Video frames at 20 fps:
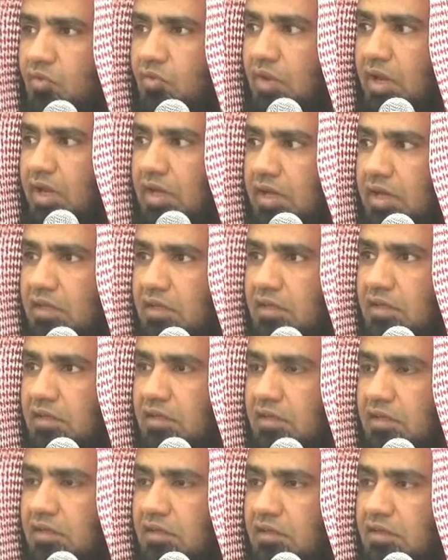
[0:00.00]
ولكن
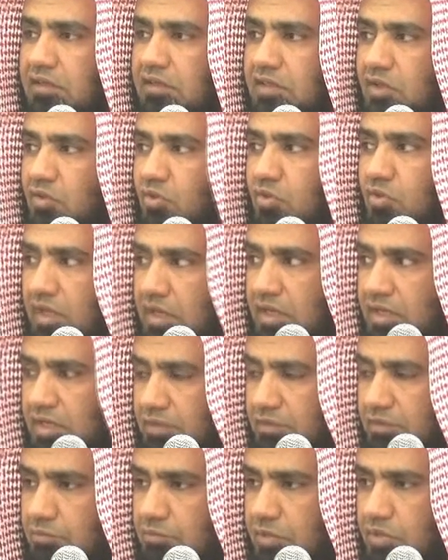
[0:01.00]
لتكن
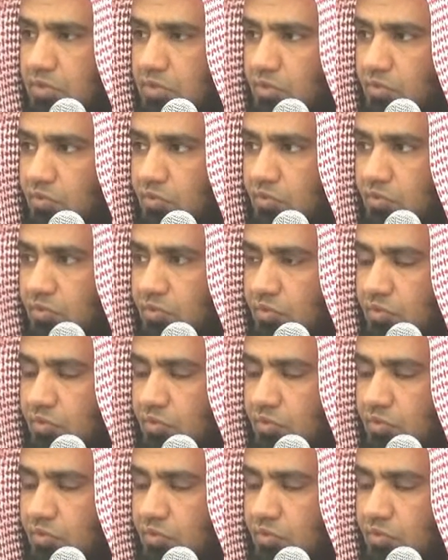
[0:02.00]
الهمة